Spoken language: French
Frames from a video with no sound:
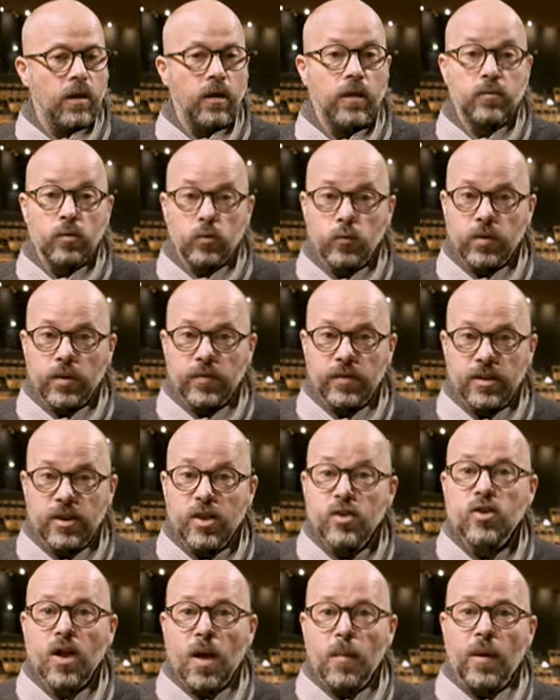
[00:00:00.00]
Est-ce que vous avez
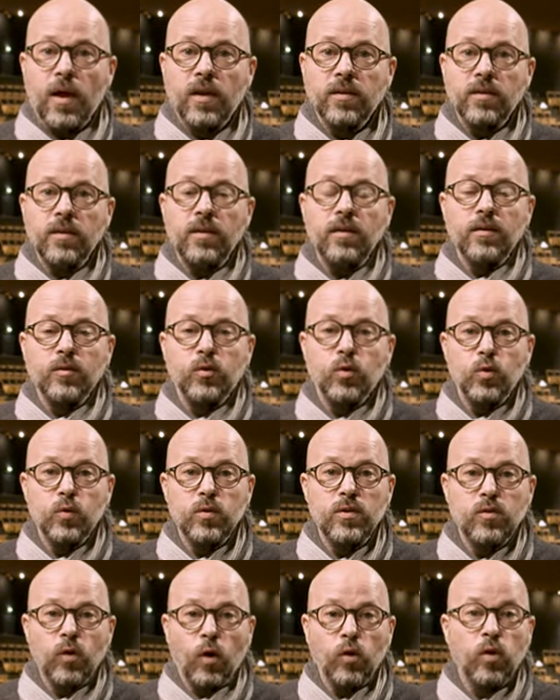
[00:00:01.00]
déjà remarqué que
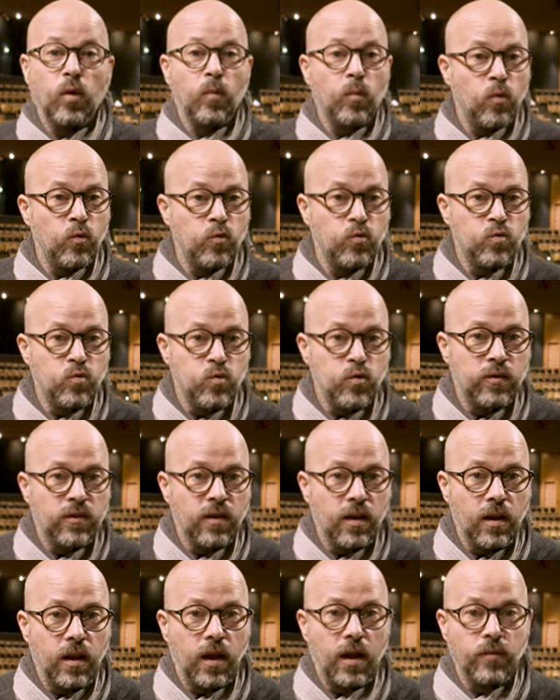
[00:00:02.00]
l'auditorium vu du
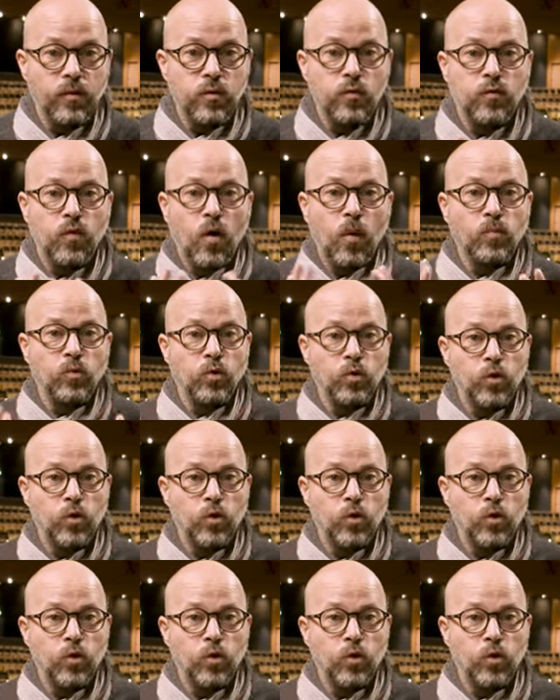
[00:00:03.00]
ciel avait une forme de